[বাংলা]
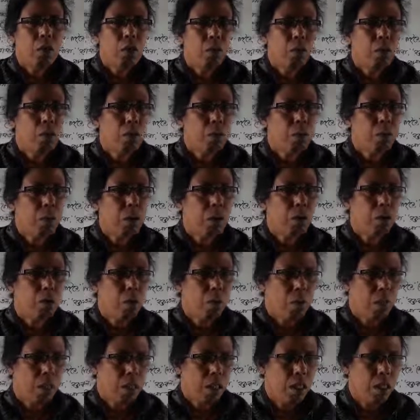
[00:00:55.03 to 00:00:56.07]
অনুপমের
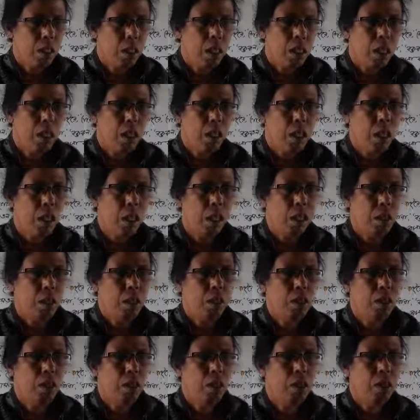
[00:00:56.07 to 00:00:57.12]
জবানিতে লেখা
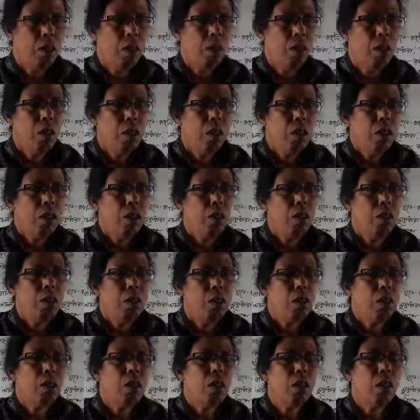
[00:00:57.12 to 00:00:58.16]
অর্থাৎ
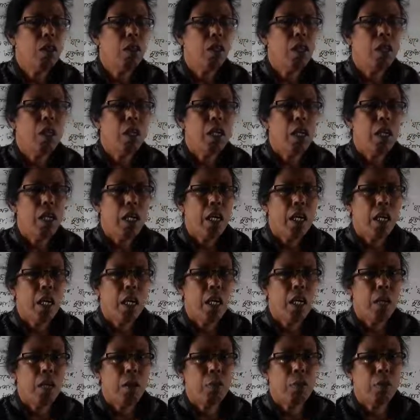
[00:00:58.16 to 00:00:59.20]
হ্যাঁ,
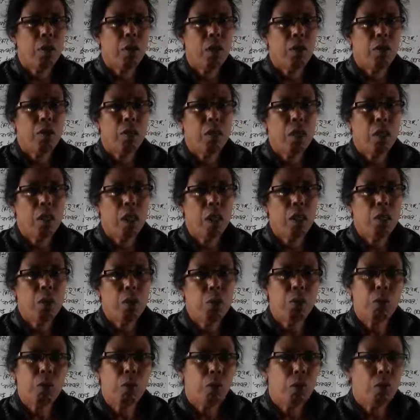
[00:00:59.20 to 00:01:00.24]
একে বলে হচ্ছে
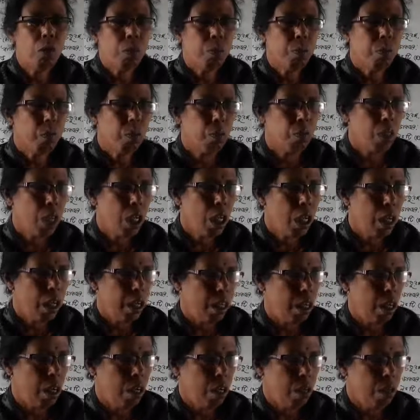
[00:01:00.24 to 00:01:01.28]
উত্তম পুরুষের
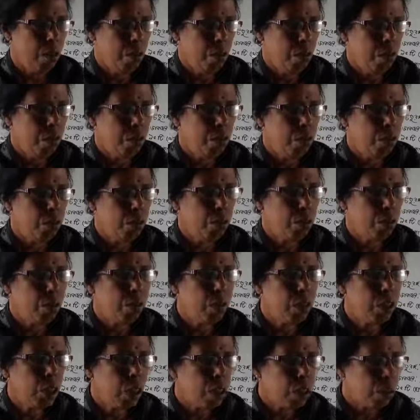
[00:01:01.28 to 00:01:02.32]
লেখা উত্তম
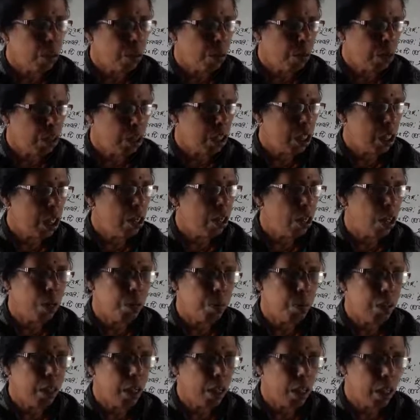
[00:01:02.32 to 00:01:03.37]
পুরুষের জবানিতে
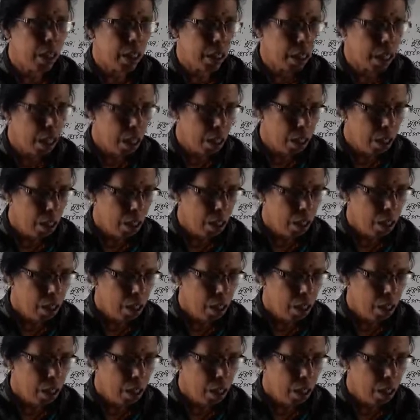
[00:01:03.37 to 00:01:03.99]
গল্পটা লেখা